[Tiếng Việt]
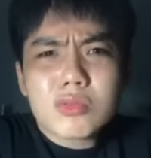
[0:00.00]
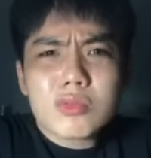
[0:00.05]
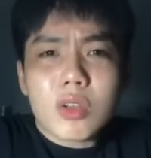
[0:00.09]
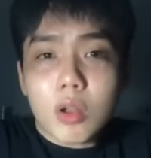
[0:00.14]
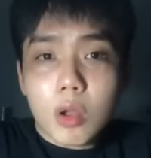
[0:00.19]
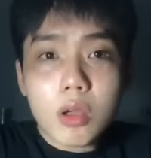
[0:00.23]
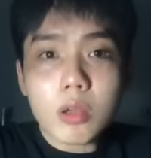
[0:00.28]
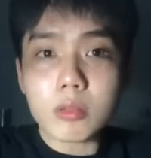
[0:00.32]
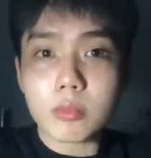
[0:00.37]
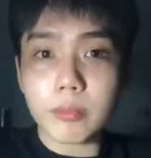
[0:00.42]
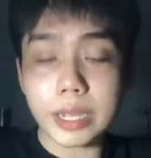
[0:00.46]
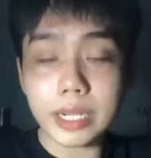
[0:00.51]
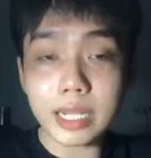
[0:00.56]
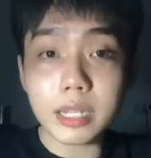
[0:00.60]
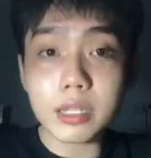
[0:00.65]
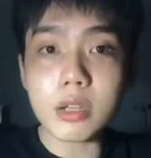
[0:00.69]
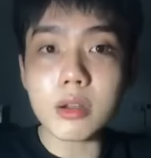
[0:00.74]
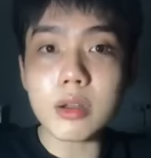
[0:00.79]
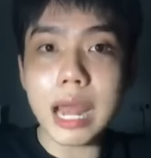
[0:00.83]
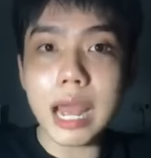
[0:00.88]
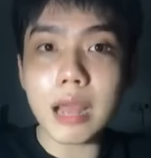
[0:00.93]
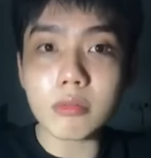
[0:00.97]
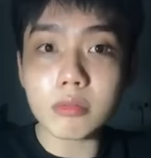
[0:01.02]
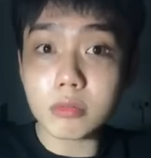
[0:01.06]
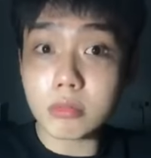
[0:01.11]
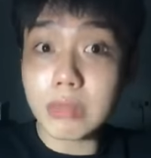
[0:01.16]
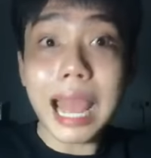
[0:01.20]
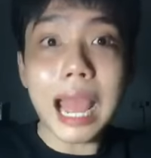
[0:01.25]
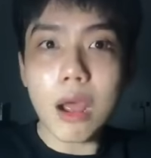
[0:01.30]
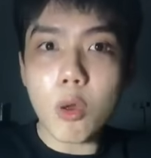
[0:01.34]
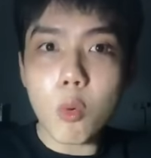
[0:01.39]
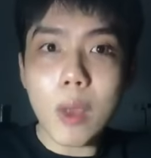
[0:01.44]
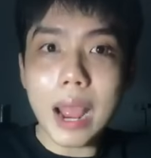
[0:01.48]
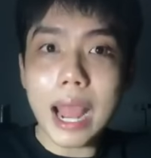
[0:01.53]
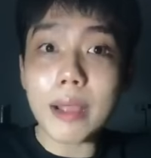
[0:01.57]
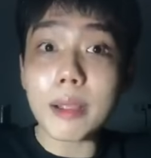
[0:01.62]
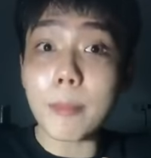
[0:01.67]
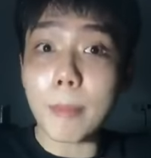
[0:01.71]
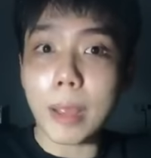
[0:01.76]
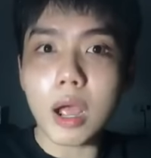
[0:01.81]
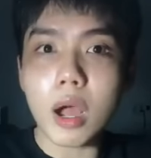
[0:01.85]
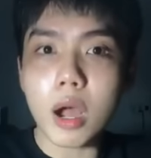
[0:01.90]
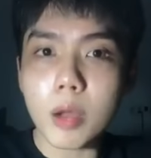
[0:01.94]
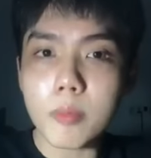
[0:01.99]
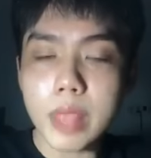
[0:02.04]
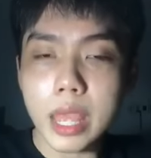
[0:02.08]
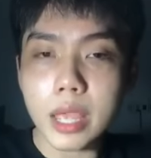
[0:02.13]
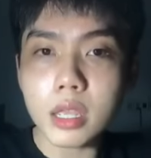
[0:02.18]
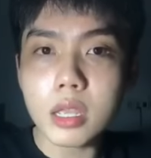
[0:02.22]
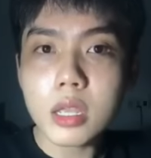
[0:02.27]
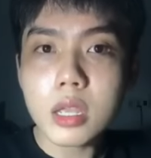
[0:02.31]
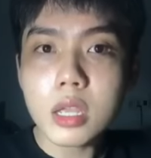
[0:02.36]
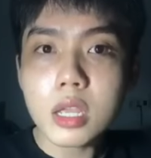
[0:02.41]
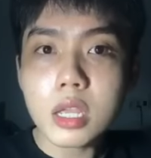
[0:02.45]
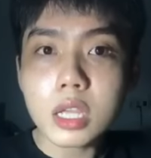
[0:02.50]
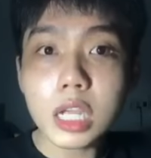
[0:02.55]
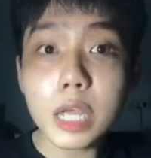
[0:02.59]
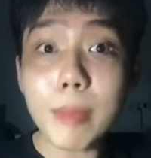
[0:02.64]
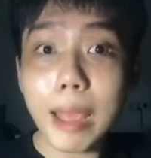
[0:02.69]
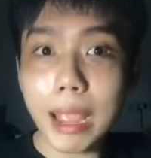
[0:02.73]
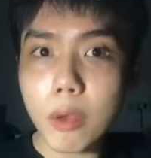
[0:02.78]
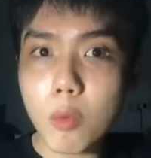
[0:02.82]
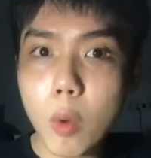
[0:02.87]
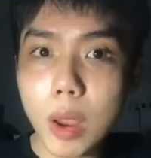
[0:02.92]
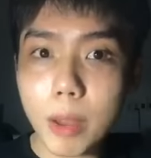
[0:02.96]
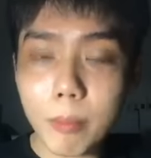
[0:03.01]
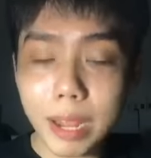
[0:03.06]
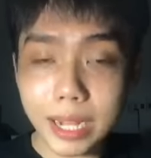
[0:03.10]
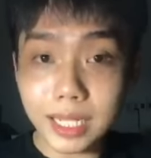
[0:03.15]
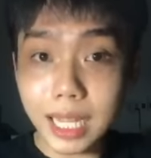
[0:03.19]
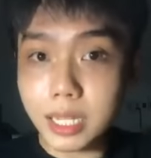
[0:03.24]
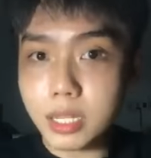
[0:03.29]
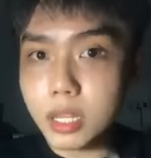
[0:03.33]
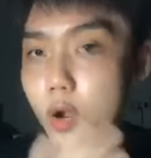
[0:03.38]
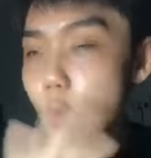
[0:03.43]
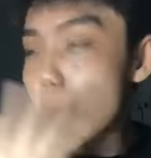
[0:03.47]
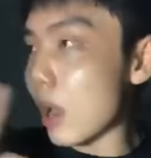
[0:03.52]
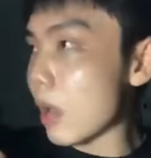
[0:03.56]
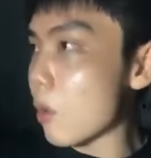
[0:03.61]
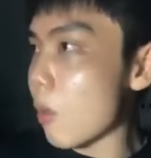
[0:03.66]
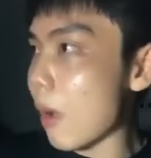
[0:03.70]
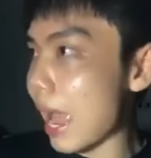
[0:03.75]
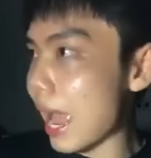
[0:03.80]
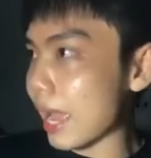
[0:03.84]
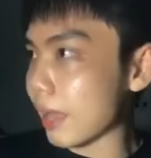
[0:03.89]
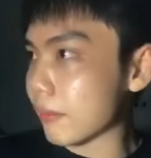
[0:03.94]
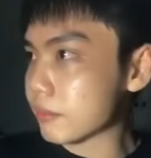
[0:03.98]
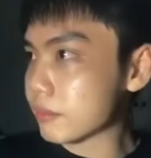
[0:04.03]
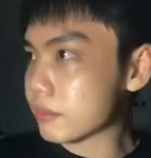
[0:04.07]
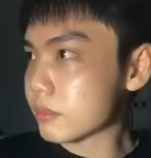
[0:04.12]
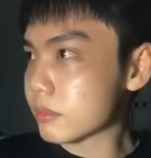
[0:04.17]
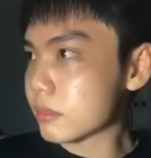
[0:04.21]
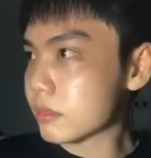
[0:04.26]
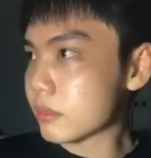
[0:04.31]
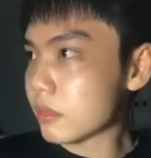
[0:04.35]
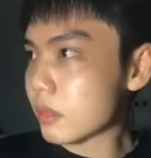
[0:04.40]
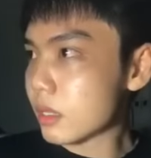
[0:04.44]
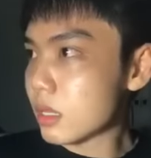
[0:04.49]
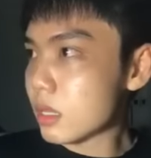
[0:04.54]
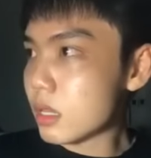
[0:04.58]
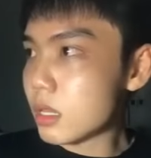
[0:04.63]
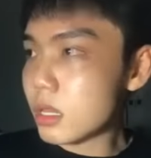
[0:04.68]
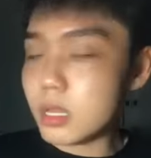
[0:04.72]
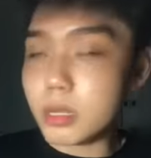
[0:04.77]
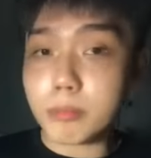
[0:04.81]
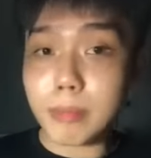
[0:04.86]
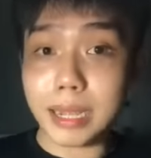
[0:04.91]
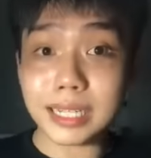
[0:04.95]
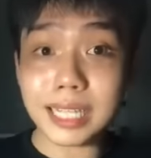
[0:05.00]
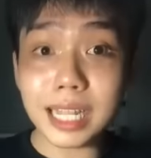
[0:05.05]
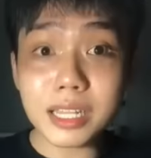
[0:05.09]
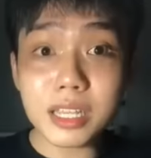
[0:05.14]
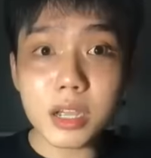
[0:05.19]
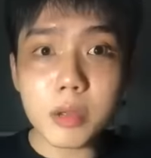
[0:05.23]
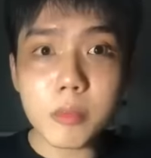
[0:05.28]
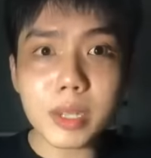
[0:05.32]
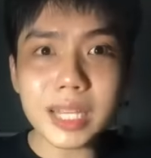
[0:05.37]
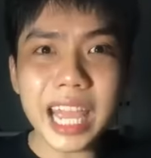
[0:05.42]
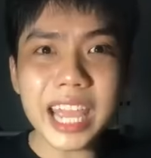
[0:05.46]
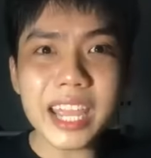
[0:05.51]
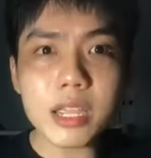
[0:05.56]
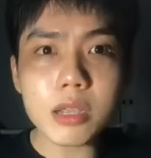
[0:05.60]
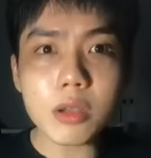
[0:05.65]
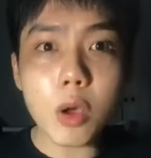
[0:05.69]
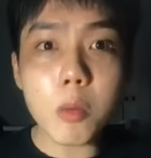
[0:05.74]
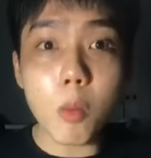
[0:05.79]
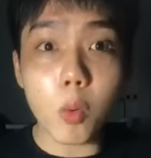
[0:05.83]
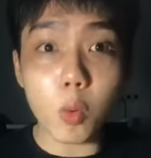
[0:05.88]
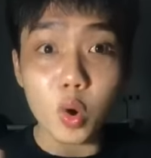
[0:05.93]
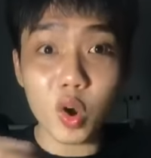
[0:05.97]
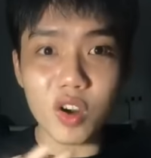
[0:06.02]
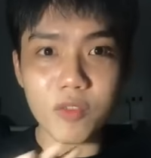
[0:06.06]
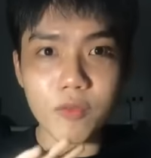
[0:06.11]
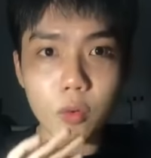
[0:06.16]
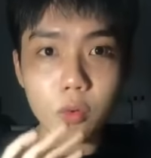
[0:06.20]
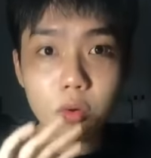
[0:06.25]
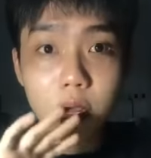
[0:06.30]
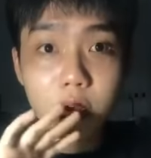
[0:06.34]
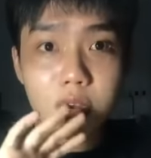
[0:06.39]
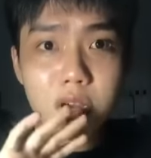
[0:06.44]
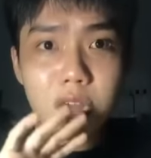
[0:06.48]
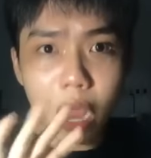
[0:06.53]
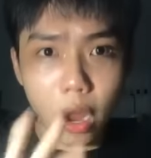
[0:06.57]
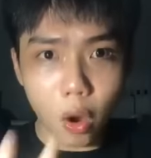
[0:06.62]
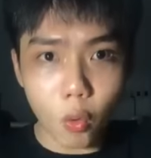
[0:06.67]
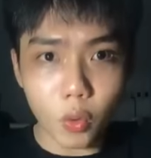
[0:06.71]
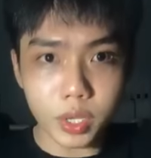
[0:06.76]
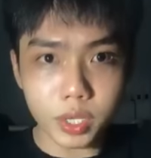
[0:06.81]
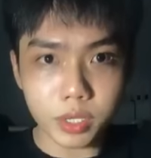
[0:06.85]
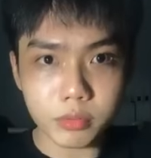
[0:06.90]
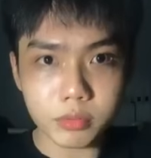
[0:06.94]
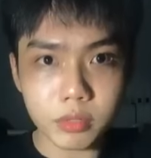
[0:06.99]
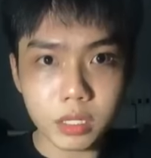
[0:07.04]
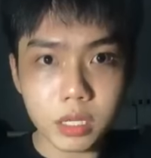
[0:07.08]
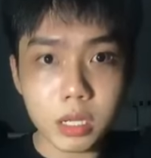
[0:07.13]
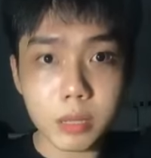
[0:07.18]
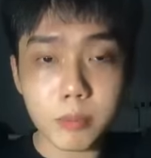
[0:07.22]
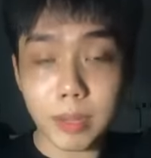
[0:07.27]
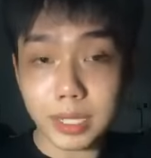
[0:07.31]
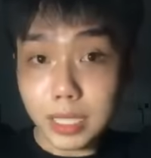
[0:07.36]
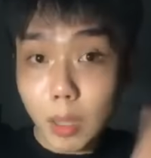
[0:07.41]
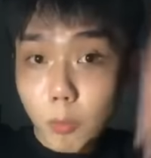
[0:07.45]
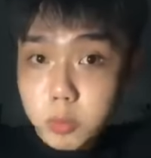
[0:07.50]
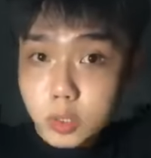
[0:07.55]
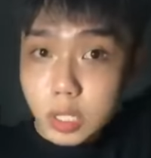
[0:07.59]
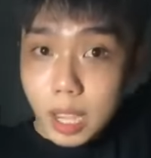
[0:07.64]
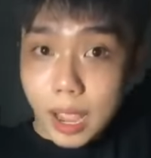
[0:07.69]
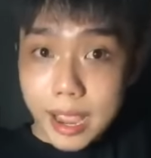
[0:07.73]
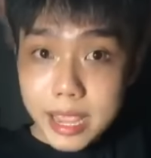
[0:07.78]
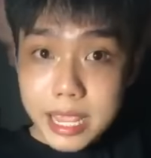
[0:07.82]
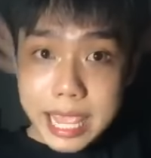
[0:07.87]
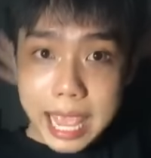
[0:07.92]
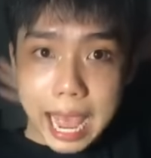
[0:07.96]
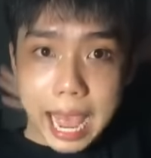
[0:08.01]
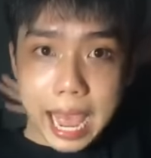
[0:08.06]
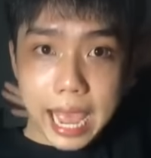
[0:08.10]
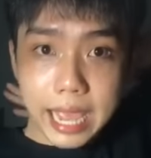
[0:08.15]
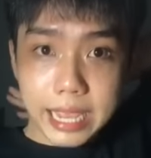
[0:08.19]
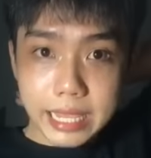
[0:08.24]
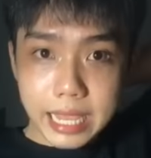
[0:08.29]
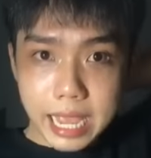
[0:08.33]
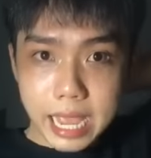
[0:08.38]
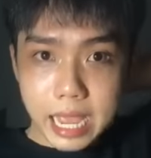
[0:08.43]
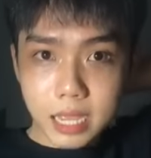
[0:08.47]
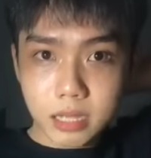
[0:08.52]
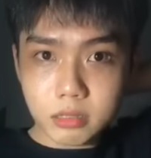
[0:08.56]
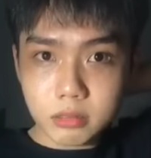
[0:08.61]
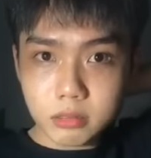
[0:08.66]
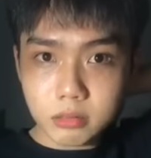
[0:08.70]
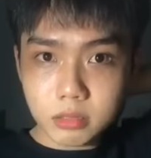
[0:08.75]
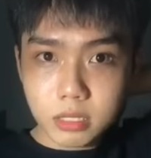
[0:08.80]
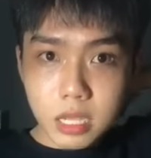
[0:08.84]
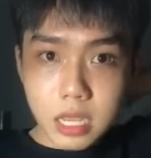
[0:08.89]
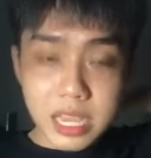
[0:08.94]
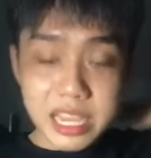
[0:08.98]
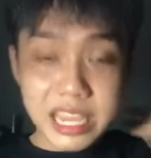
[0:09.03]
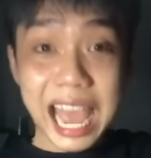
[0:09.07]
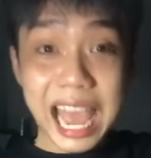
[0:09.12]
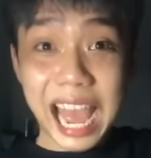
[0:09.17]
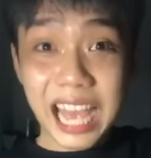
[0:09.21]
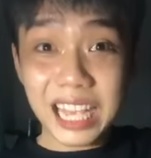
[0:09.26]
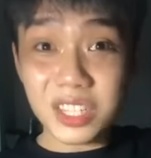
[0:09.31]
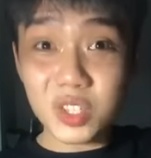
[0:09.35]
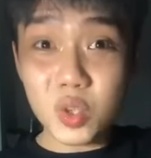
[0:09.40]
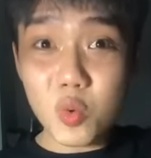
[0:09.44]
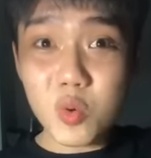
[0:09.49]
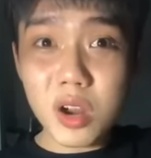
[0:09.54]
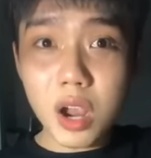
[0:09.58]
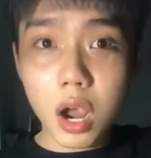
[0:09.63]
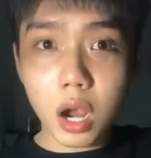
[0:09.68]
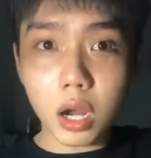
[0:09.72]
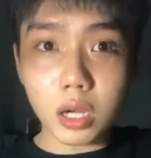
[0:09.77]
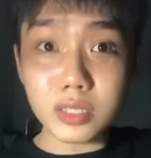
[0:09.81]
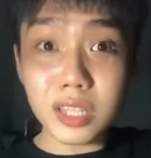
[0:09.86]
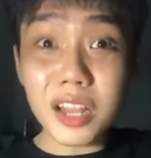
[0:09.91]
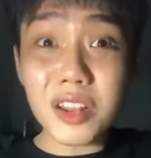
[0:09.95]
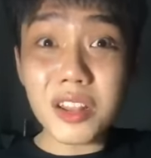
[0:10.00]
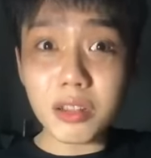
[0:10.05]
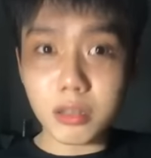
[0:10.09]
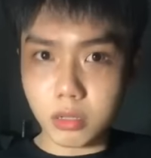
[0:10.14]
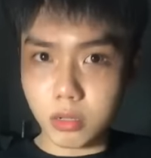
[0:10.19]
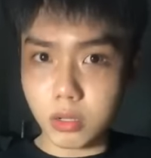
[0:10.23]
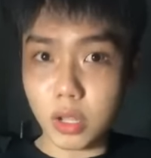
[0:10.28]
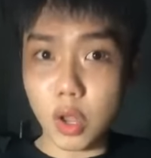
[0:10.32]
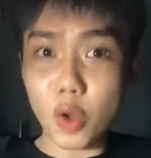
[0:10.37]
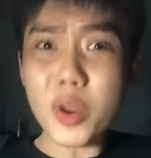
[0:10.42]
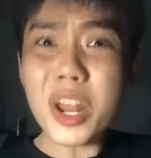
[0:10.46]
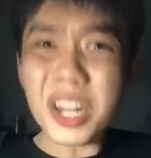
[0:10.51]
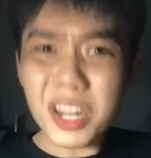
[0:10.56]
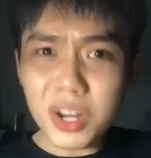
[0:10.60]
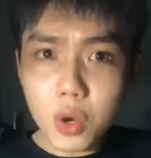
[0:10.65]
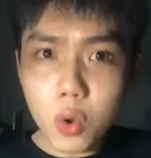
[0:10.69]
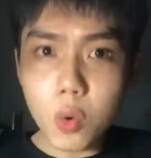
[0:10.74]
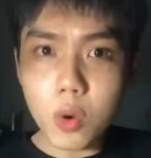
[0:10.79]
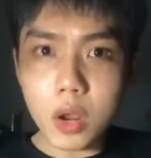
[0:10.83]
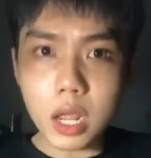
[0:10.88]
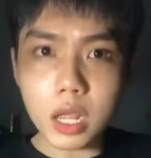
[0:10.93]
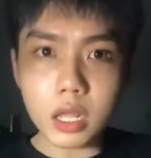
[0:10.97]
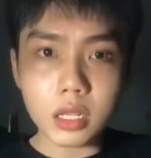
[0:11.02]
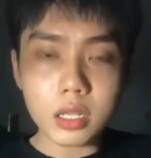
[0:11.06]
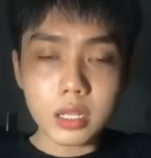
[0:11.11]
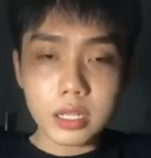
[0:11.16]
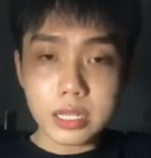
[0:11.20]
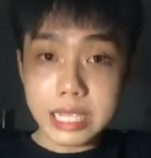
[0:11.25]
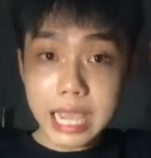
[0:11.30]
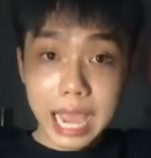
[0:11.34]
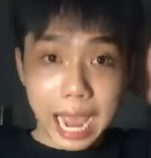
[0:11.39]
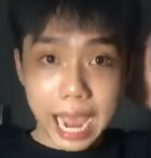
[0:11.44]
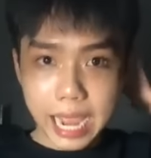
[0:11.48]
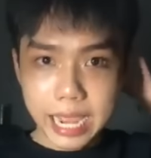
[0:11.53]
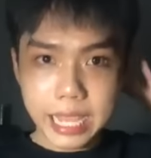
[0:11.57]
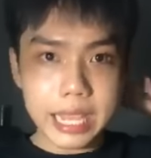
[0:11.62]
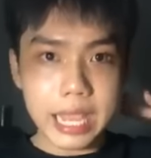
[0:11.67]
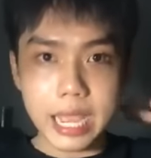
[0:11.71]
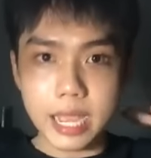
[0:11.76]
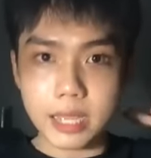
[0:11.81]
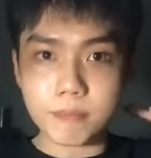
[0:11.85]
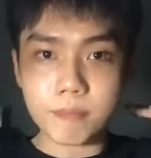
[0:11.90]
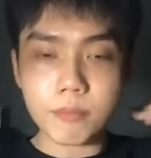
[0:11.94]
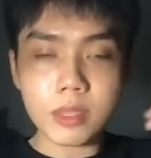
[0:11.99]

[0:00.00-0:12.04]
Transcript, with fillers: đó bạn thanh như đã đau quá cái bạn ôm vậy cái bạn bạn thanh như quay qua bạn thanh như mới thấy có một người phụ nữ ngồi mà tóc xõa dài nha dài xuống gần tới lỗ đít luôn á dài nha